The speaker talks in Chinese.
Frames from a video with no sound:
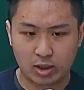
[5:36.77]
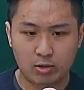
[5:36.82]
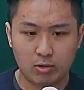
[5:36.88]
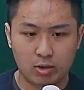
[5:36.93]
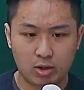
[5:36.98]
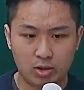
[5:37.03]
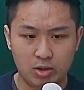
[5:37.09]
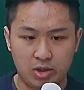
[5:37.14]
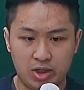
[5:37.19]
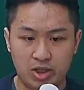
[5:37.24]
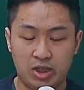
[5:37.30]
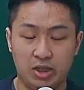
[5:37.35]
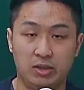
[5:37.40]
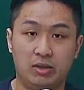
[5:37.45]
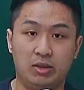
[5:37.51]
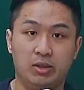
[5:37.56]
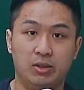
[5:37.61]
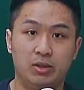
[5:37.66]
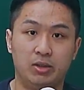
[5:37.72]
跟解
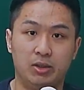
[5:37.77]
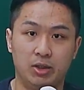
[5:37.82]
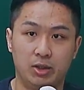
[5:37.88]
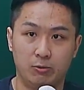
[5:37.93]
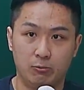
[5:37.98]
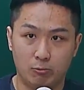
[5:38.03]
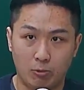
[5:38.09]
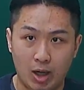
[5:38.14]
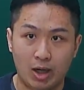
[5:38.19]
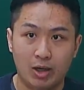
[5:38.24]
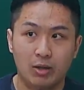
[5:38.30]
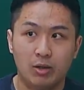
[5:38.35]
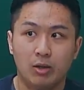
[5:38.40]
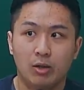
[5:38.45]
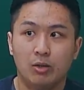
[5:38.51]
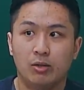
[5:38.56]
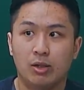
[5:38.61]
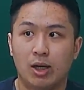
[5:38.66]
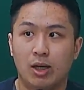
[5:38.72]
题以外，
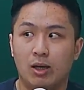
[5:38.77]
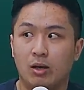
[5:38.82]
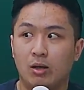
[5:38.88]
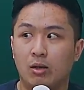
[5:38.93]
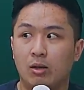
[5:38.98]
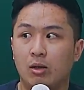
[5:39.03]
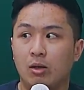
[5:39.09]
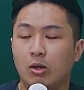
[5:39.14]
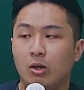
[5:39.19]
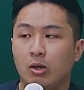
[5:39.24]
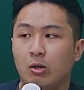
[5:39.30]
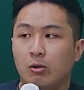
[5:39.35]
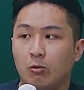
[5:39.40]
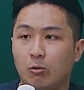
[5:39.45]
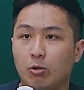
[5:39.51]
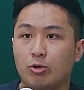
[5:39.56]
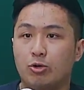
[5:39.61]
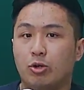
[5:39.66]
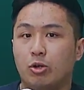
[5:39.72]
那
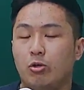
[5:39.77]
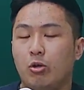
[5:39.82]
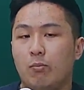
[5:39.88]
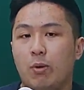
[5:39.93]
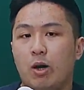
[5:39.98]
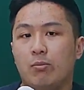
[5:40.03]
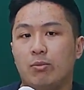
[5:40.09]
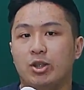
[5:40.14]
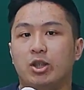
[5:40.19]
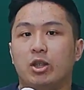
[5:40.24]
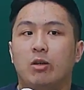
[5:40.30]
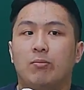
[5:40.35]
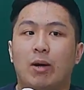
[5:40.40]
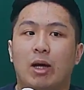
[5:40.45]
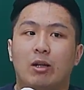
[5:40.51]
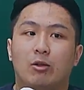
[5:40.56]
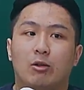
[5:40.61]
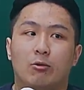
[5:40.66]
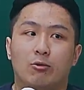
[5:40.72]
我觉得会报名这个
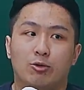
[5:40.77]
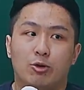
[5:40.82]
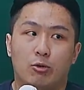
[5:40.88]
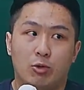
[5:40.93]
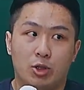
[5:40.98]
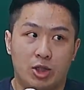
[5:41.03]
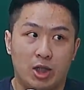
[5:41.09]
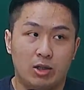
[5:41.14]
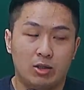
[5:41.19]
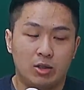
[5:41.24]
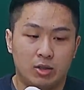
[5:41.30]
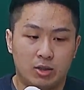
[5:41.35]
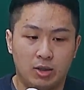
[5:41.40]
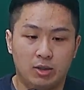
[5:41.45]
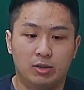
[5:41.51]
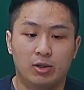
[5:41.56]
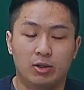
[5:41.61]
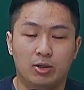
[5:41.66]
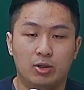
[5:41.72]
班的同学，我相信
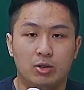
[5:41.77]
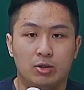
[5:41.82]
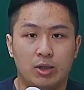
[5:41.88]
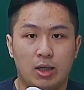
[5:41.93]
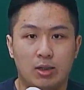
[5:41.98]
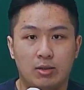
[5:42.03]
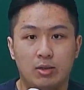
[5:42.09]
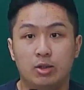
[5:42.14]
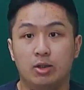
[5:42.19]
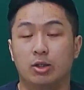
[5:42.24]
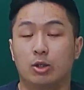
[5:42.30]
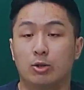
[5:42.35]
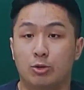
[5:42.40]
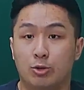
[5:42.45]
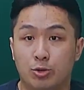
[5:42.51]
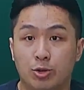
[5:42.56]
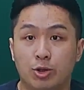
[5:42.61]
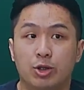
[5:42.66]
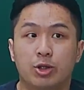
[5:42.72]
可能是在自己的
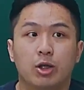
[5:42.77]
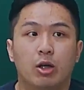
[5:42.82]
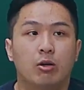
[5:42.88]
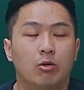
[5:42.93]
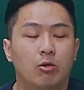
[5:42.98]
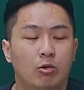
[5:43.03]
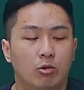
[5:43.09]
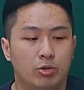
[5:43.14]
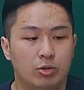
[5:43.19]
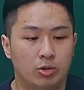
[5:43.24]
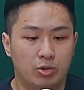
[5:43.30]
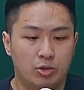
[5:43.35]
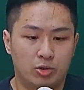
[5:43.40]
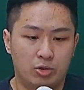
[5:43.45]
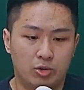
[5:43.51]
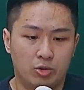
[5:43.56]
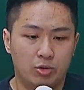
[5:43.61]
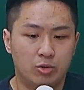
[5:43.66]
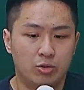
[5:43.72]
学校，或者
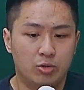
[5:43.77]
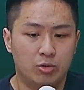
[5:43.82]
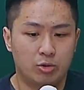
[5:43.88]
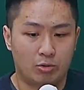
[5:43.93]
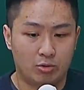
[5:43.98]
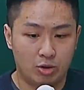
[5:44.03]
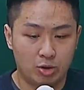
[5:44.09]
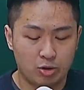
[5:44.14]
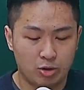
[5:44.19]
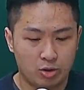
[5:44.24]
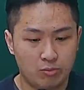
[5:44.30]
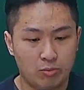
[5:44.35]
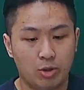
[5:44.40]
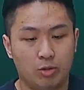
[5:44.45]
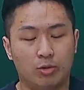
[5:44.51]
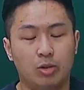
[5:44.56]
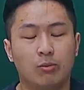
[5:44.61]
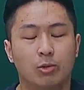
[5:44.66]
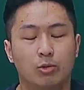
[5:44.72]
是总之就是没
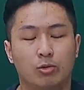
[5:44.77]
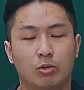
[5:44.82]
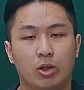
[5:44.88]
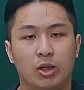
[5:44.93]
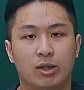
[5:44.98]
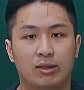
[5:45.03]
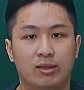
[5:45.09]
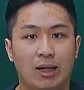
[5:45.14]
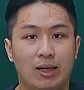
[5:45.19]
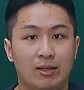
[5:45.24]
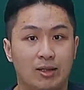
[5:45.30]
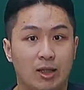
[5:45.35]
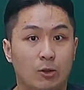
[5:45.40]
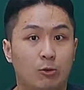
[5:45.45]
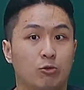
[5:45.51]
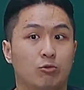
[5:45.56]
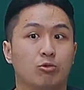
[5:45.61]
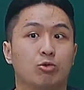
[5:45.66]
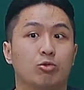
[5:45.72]
有那么多可以参加
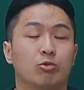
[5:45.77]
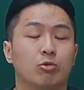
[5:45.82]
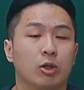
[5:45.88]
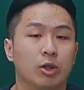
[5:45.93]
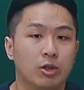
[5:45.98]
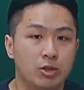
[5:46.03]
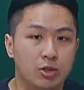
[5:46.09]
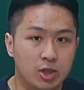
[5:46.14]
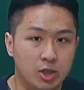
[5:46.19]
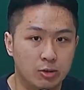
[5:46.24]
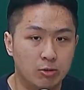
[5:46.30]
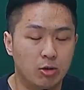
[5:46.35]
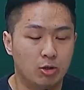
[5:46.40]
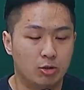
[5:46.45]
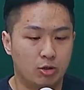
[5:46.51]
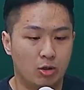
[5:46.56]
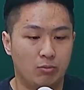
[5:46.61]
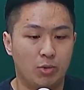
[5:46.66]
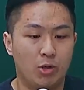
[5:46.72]
读书会的机会，
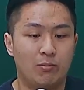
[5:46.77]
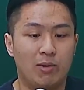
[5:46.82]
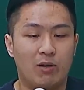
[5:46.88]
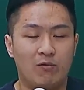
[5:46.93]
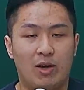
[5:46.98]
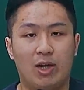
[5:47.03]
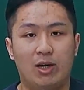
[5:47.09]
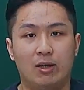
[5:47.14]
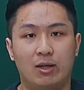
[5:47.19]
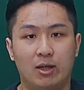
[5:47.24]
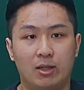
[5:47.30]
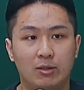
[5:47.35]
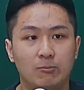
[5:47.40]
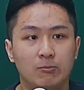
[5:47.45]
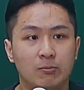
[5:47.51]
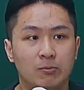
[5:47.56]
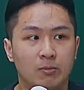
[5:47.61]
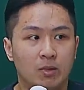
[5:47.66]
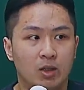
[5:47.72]
所以没有办法跟
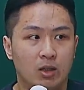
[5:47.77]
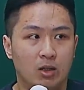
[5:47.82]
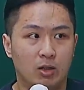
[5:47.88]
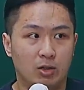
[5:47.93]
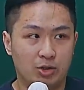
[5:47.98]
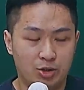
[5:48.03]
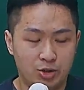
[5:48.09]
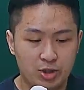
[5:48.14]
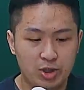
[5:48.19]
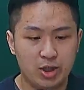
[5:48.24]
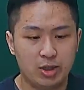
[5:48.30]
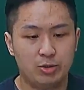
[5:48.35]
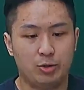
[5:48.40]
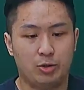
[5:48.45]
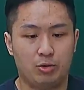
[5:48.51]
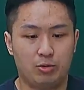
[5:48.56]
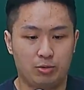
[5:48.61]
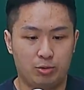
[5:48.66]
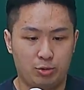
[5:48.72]
直接
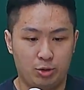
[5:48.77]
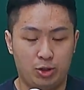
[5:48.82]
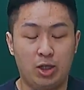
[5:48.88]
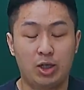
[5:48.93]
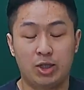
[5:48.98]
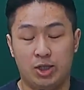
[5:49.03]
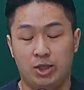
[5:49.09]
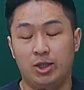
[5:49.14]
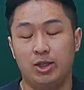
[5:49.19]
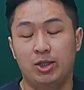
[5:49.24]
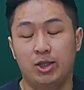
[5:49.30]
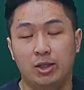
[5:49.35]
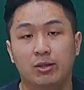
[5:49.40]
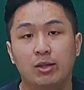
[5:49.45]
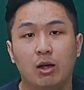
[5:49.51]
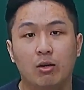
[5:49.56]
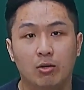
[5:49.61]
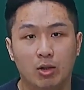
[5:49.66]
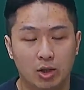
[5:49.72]
有学长姐的检
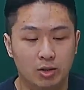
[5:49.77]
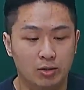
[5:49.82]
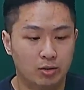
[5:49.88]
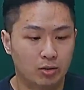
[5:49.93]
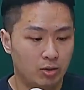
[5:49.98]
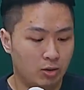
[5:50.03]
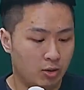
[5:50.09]
讨，跟